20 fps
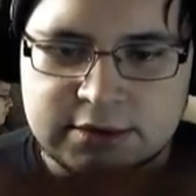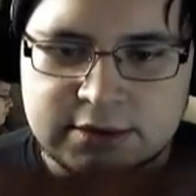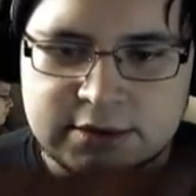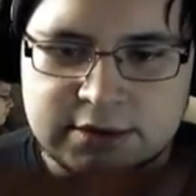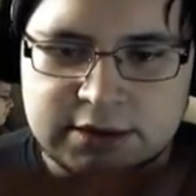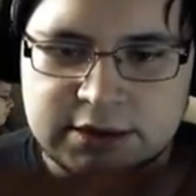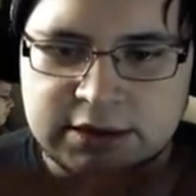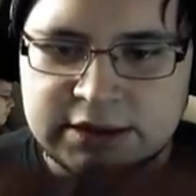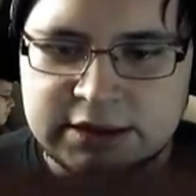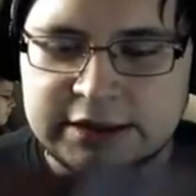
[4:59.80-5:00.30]

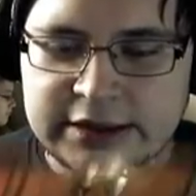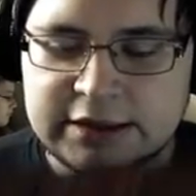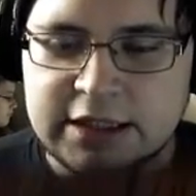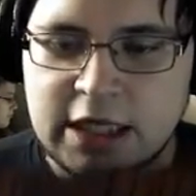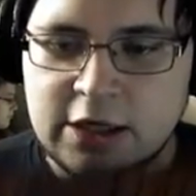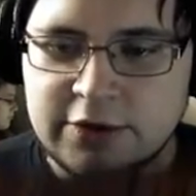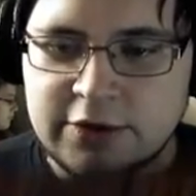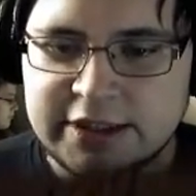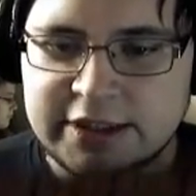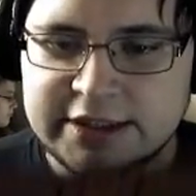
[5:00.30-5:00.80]
Das Schon eine
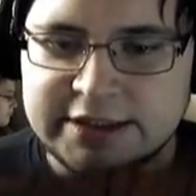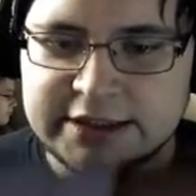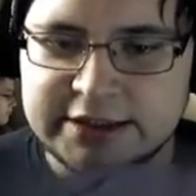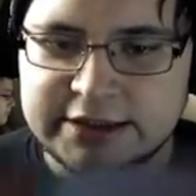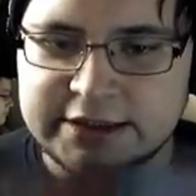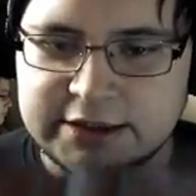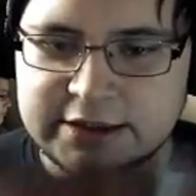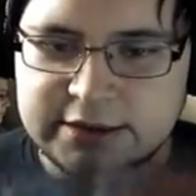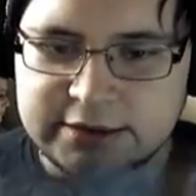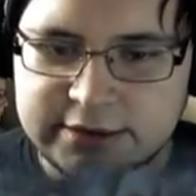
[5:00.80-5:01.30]
traurige
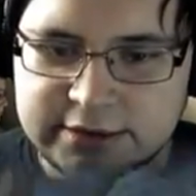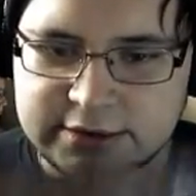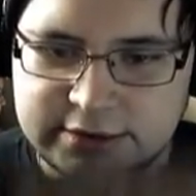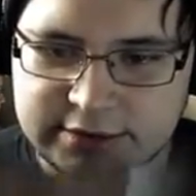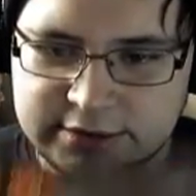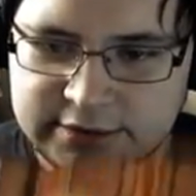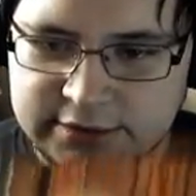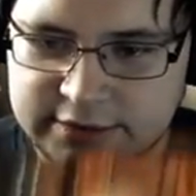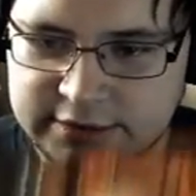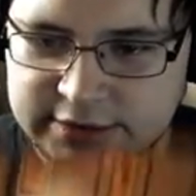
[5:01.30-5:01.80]
Kindheit.
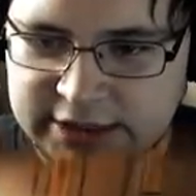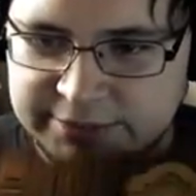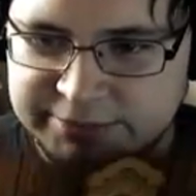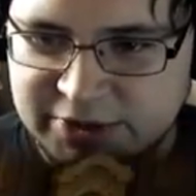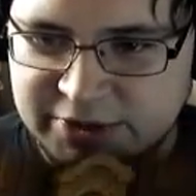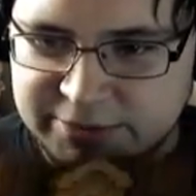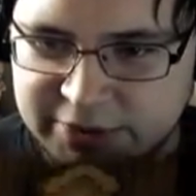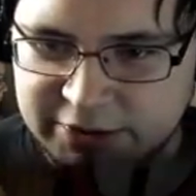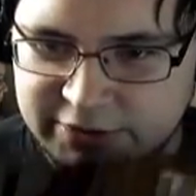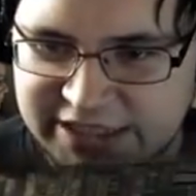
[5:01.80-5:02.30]
Ich habe
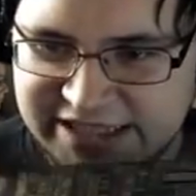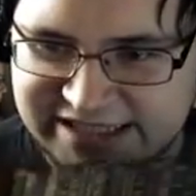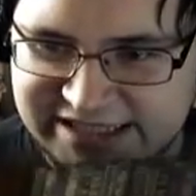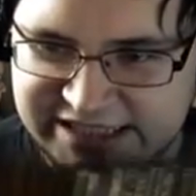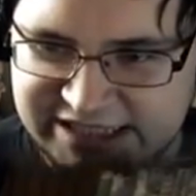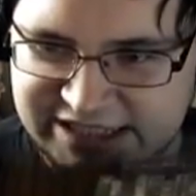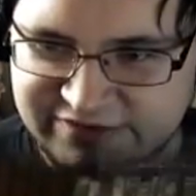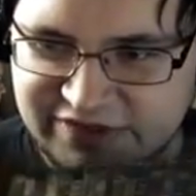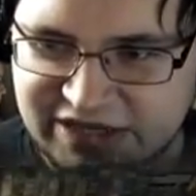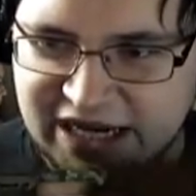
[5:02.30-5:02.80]
lieber
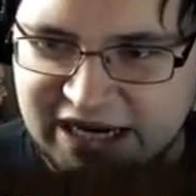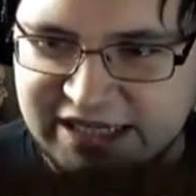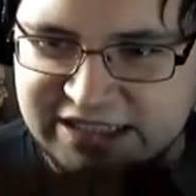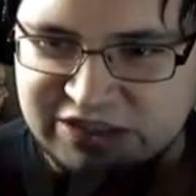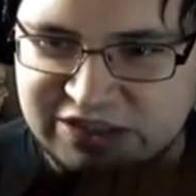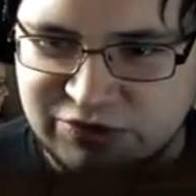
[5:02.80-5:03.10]
Resident Evil 1